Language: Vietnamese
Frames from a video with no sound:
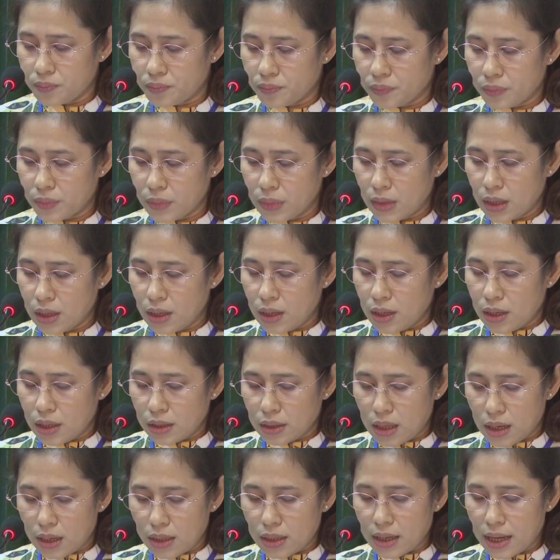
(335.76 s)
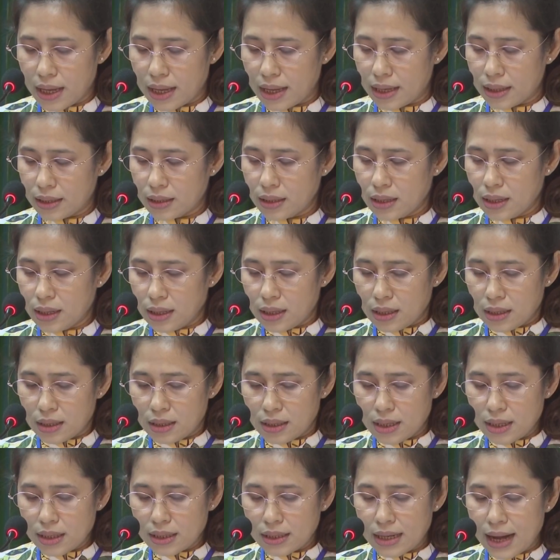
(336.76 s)
quá hợp lý, khoa học.
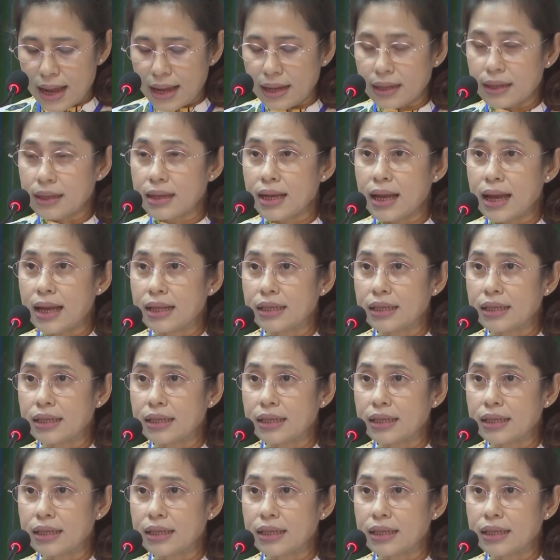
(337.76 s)
Trong nhiệm kỳ chi